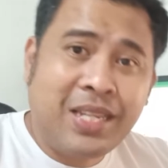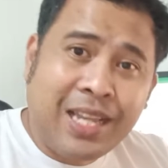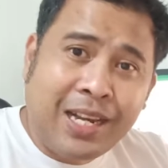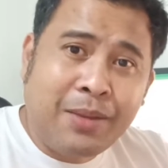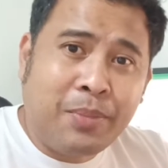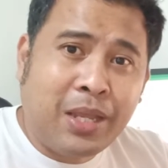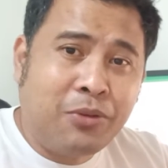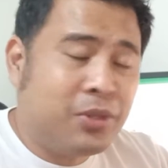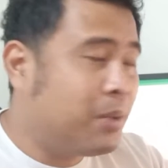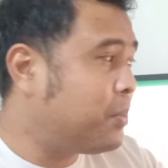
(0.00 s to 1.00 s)
may sari,
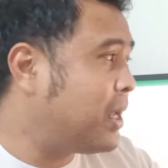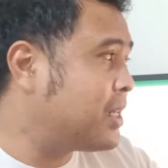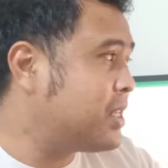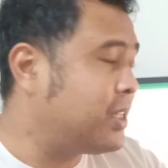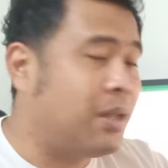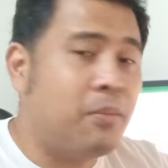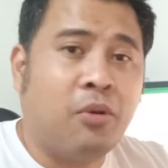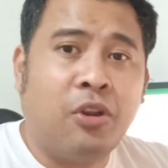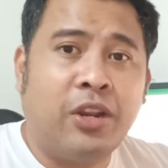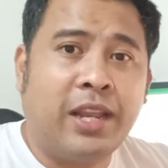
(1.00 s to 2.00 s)
meron ding
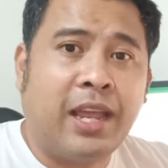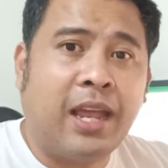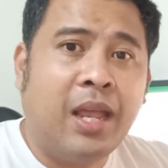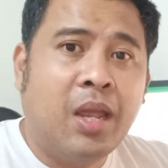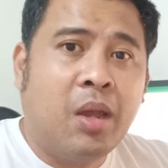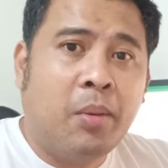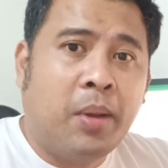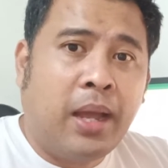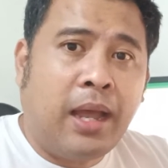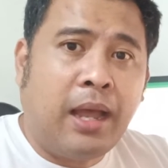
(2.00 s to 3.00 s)
paracetamol na
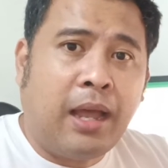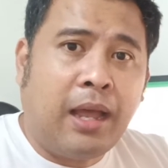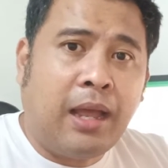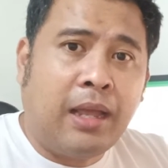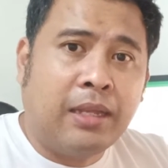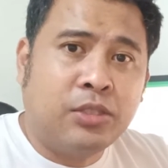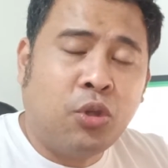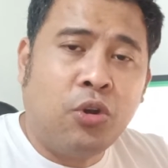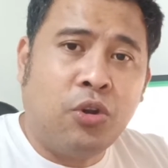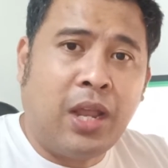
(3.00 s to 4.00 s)
uh,
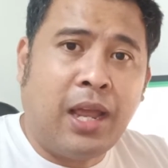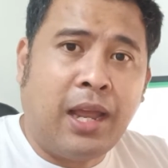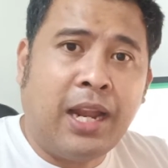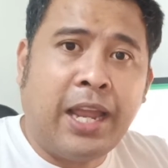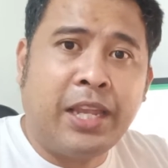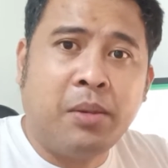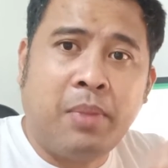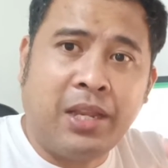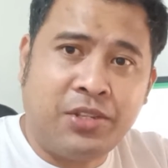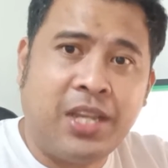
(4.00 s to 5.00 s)
solo lang, kagaya
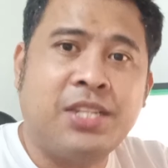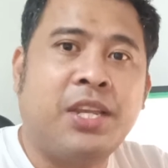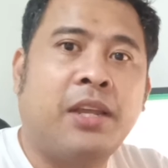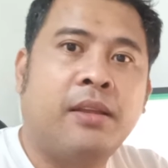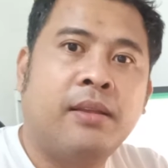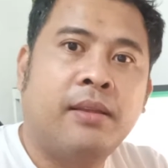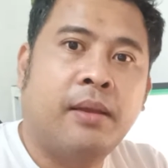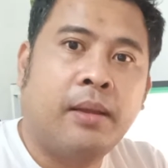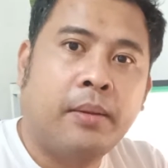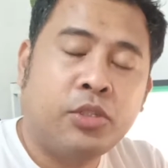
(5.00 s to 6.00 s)
ng biogesic.
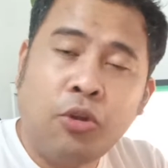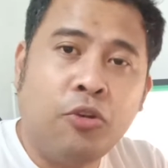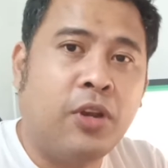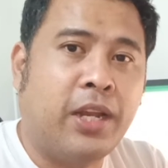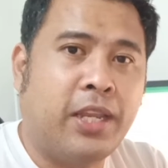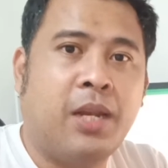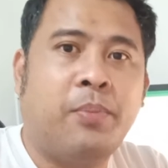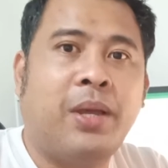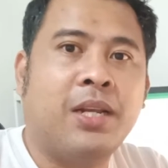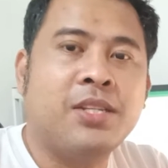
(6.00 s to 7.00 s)
Solo lang yan
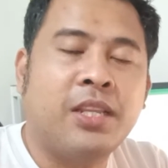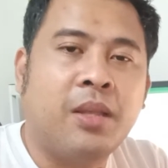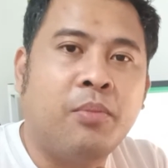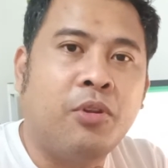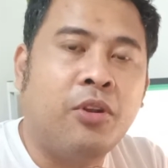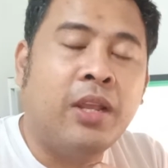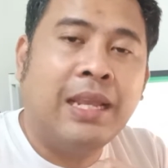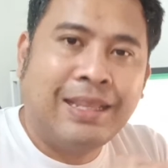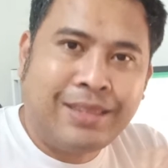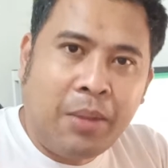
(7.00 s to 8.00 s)
na paracetamol.
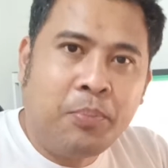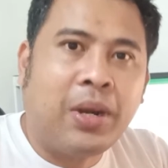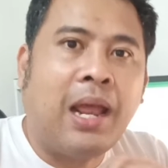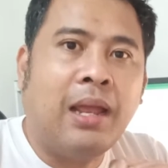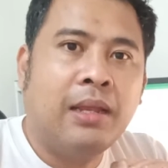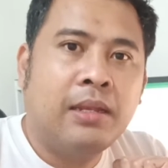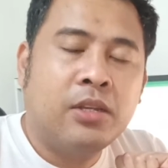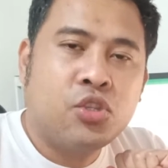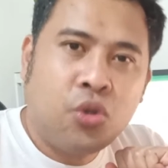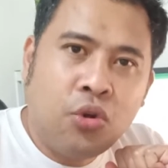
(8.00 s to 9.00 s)
Tempra,
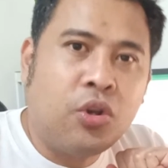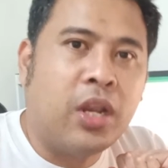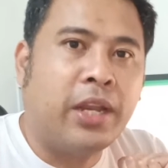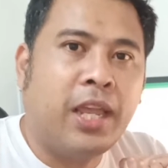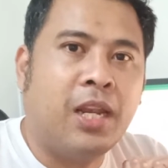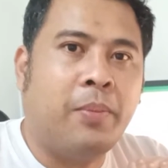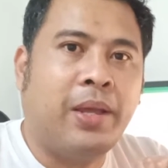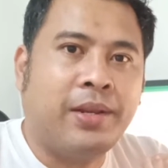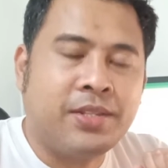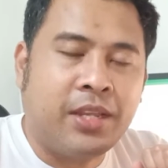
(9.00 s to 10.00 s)
solo lang yan na
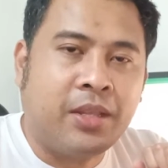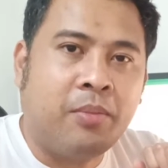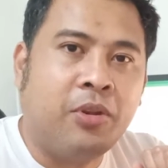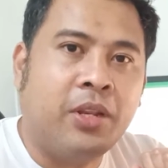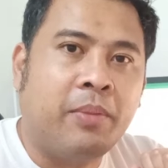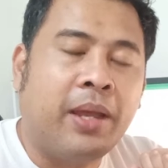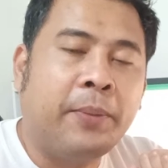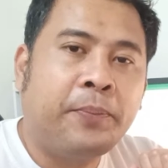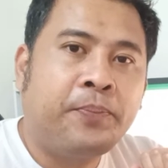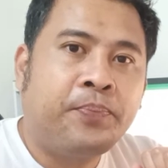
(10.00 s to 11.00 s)
paracetamol, di ba?
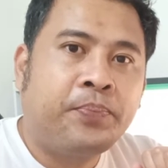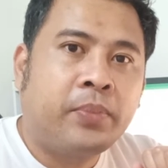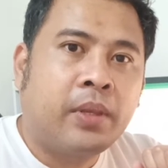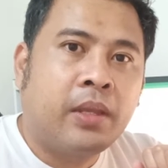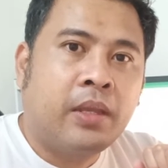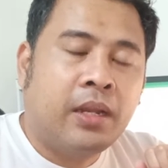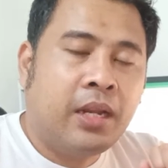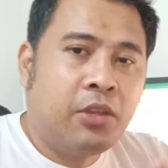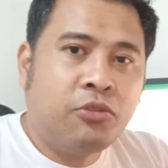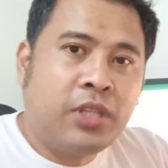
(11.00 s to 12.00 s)

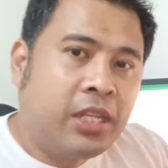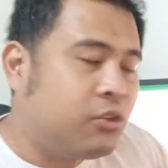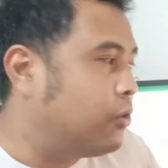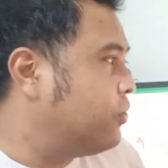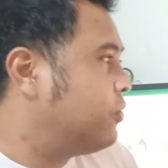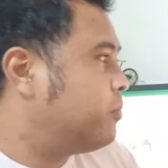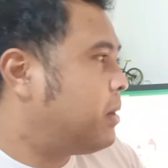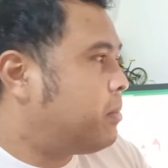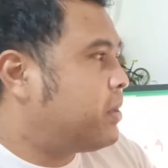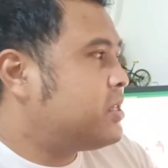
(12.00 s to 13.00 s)
Ngayon dito,
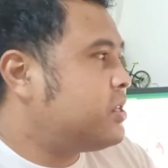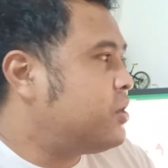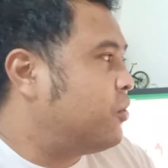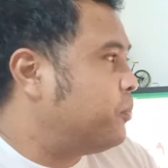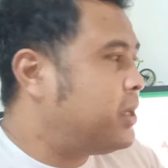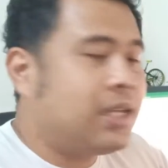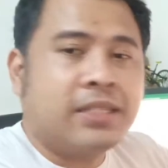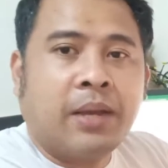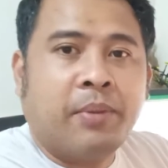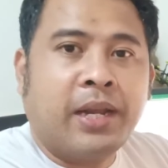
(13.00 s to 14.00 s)
mapapansin nyo,
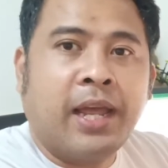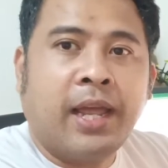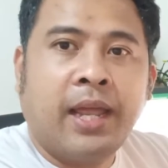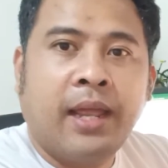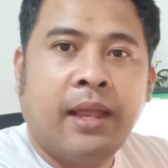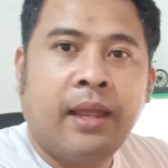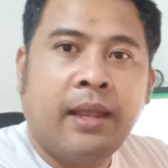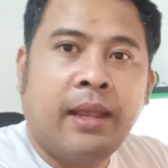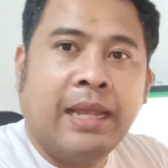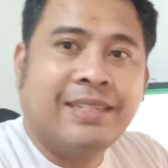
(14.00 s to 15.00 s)
pinagsama na
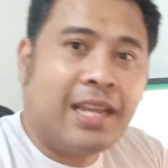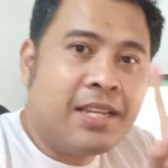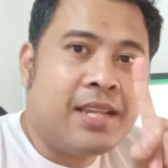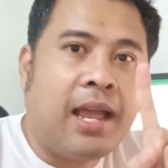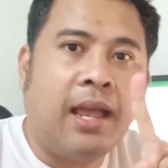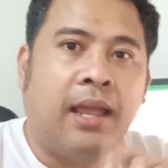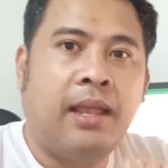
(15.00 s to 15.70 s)
sa isa.